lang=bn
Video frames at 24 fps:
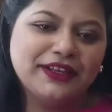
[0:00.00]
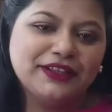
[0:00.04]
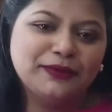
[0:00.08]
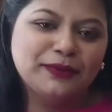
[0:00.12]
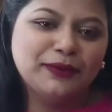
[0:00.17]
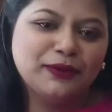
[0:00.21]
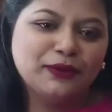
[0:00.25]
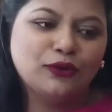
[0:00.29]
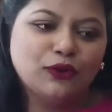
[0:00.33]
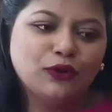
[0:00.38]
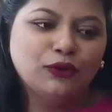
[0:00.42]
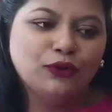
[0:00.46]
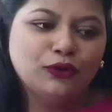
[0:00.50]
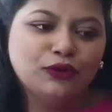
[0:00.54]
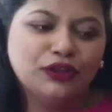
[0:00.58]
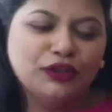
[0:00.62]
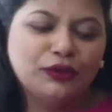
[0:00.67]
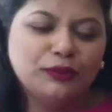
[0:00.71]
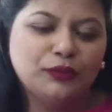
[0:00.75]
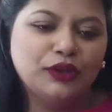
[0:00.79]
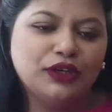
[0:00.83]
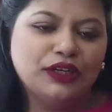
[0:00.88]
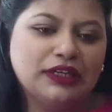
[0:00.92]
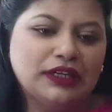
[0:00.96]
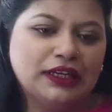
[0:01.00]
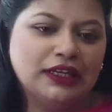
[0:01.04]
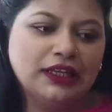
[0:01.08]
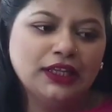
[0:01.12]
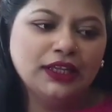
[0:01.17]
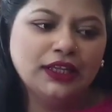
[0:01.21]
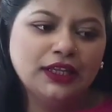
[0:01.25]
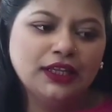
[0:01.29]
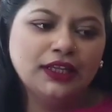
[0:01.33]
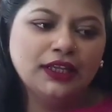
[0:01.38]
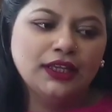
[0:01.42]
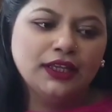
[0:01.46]
হাজবেন্ড কখনোই বলে না
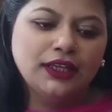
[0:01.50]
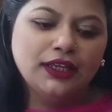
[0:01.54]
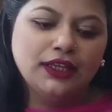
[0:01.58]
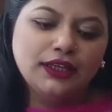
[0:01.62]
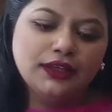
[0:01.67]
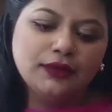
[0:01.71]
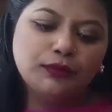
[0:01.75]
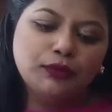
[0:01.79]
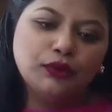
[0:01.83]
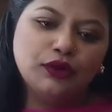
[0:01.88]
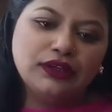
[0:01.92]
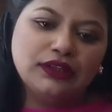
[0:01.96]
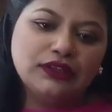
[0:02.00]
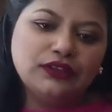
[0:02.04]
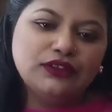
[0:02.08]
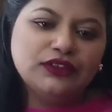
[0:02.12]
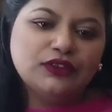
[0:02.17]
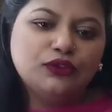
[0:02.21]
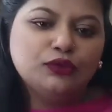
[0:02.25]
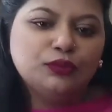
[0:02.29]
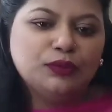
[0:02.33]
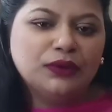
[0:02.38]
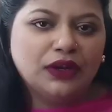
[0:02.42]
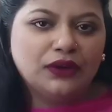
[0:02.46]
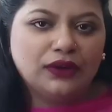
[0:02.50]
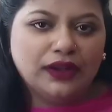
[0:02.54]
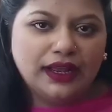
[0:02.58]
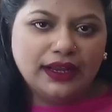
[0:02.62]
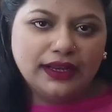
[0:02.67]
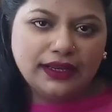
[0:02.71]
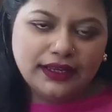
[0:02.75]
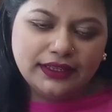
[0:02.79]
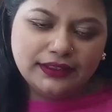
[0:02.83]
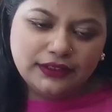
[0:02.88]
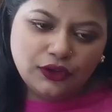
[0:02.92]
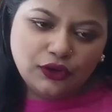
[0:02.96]
বলে যে তুমি আরো
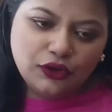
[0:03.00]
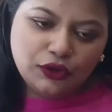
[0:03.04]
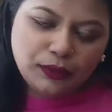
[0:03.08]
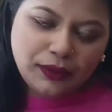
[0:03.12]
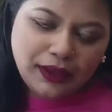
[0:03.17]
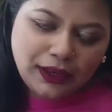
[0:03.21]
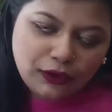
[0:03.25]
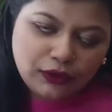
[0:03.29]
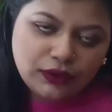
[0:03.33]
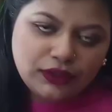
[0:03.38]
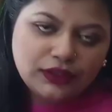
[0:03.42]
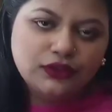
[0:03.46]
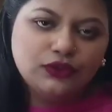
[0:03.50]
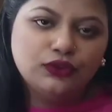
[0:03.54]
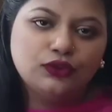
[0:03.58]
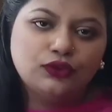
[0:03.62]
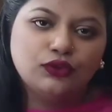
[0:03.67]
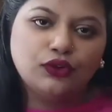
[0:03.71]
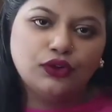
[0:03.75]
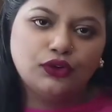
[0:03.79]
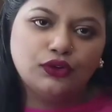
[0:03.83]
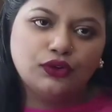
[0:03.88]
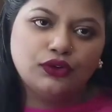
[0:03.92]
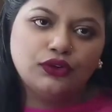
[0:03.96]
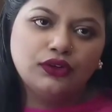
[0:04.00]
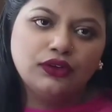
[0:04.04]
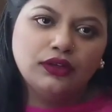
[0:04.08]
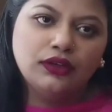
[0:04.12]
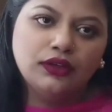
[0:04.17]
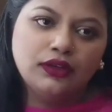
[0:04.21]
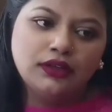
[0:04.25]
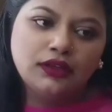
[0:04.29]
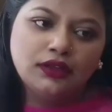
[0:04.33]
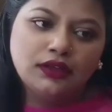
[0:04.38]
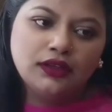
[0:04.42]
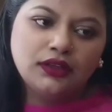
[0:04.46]
আগে যাও আরো ভালো কিছু করো
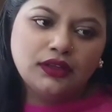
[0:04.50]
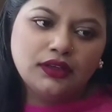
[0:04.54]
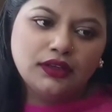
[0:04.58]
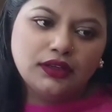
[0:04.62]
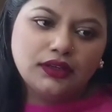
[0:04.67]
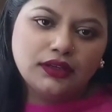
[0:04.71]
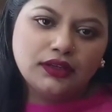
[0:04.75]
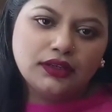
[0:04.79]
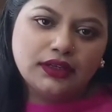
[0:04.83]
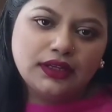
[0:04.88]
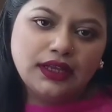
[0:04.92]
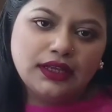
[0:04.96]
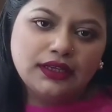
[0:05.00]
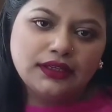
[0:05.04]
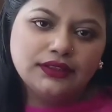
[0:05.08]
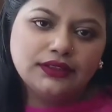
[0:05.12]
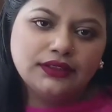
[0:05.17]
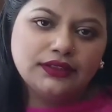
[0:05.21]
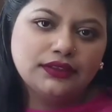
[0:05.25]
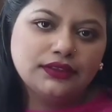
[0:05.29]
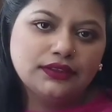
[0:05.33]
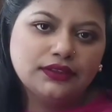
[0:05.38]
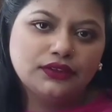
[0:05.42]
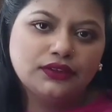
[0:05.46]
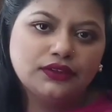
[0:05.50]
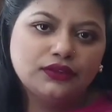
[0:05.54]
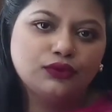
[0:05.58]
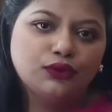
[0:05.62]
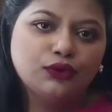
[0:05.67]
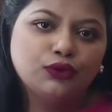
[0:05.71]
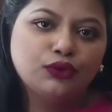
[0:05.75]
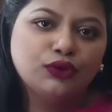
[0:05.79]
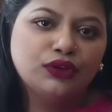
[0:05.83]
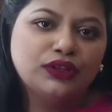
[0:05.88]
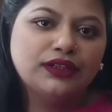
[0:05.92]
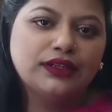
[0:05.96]
কাজ
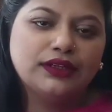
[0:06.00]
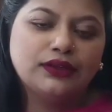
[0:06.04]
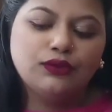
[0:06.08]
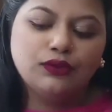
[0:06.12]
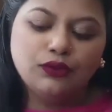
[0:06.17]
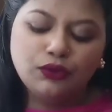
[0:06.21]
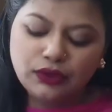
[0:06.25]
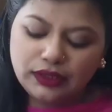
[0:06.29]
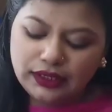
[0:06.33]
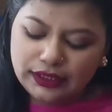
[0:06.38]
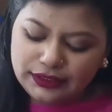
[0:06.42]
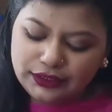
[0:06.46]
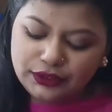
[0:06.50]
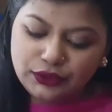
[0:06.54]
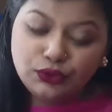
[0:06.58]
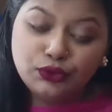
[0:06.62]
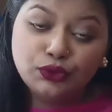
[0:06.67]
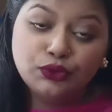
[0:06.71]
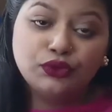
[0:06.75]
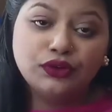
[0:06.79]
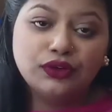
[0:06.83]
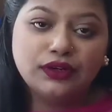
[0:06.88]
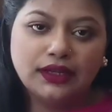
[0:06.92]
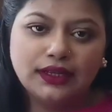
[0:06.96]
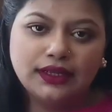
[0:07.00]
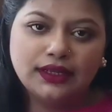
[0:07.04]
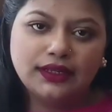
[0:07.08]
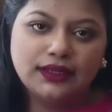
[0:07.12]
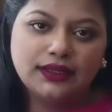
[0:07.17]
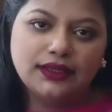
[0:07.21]
কোনো কোনো কাজই ছোট না